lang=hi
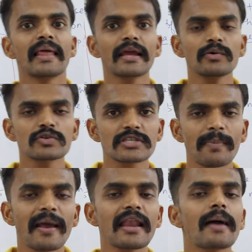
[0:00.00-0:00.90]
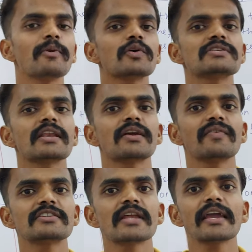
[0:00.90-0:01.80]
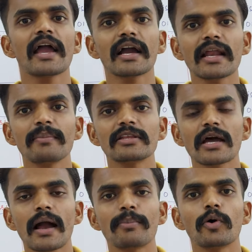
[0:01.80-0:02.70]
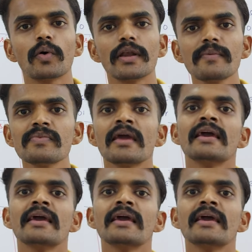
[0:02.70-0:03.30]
लेकिन उससे पहले आप लोगों से रिक्वेस्ट है कि अगर अभी तक आप लोगों ने